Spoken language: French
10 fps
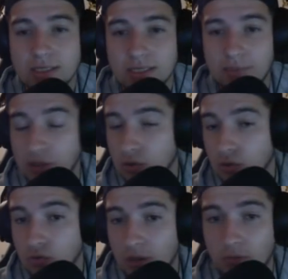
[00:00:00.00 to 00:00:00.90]
parce que
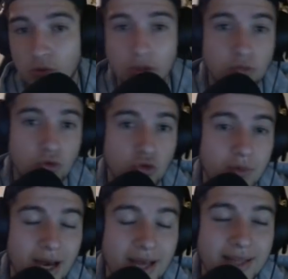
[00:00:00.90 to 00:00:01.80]
tout simplement, je me suis
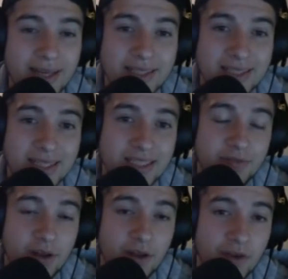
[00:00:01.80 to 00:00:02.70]
pas intéressé à ce qu'il
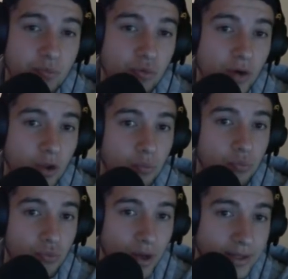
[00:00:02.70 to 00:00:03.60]
fallait faire pour être
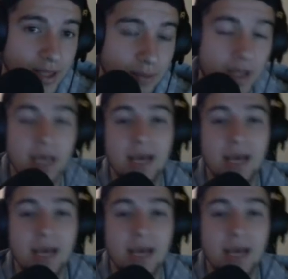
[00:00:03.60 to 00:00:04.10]
plus rentable.